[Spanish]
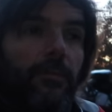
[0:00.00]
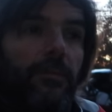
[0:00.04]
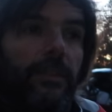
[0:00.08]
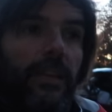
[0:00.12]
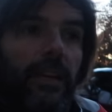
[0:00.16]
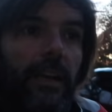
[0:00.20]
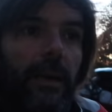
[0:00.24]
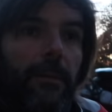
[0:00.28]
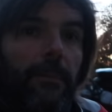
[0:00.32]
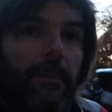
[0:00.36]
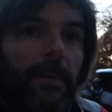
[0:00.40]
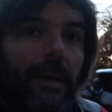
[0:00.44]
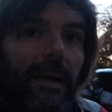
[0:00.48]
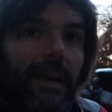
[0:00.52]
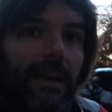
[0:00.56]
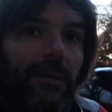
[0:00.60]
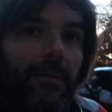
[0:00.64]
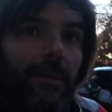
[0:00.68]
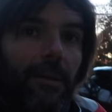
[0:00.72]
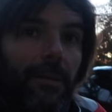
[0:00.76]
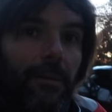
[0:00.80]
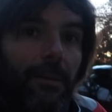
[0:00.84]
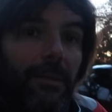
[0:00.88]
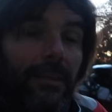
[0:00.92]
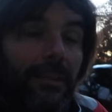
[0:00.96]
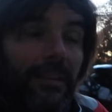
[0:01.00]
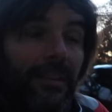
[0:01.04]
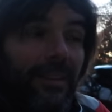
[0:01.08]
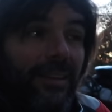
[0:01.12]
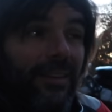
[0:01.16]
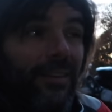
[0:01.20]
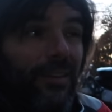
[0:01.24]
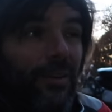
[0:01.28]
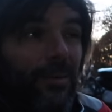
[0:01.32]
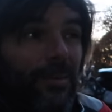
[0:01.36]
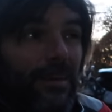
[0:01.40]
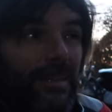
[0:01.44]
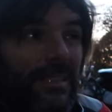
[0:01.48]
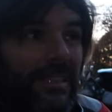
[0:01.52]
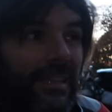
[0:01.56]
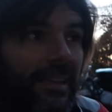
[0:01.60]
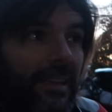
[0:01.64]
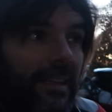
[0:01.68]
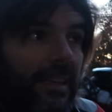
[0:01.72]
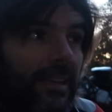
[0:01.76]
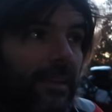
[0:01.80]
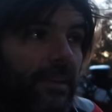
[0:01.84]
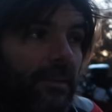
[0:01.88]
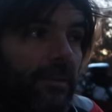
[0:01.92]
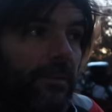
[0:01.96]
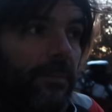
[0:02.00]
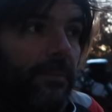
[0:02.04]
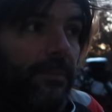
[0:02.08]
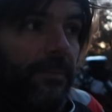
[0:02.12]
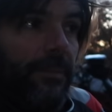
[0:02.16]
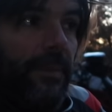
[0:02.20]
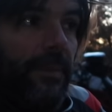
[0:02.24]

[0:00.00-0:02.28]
gusta acampar libremente, lo que pasa que